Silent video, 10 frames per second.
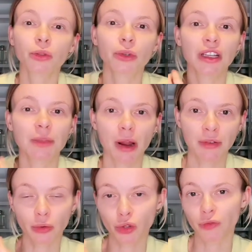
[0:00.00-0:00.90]
i
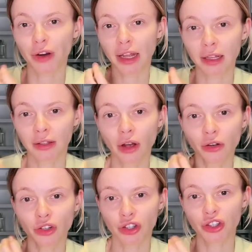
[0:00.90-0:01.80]
której sprawia dużą
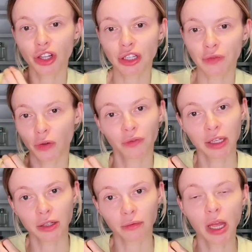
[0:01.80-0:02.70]
frajdę to, że się dzieli
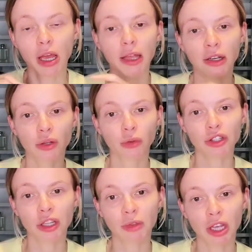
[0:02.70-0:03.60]
swoją wiedzą.
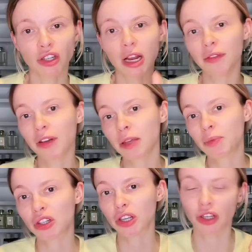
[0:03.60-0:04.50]
Także udostępniacie
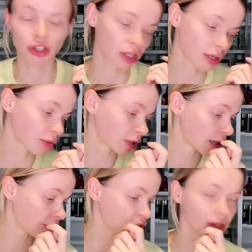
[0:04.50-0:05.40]
live'a i piszecie, że
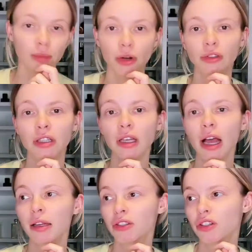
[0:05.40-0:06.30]
znowu ta nawiedzona
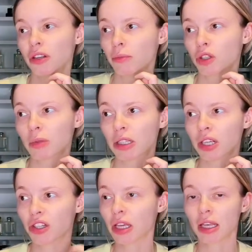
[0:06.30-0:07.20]
blondynka, czy co tam
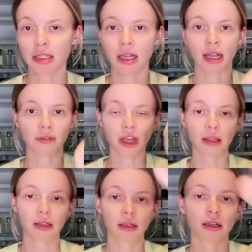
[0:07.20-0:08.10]
sobie chcecie, jest na
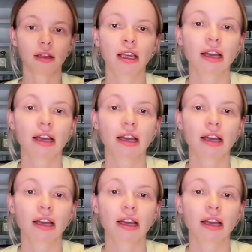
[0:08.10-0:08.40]
live'ie yy,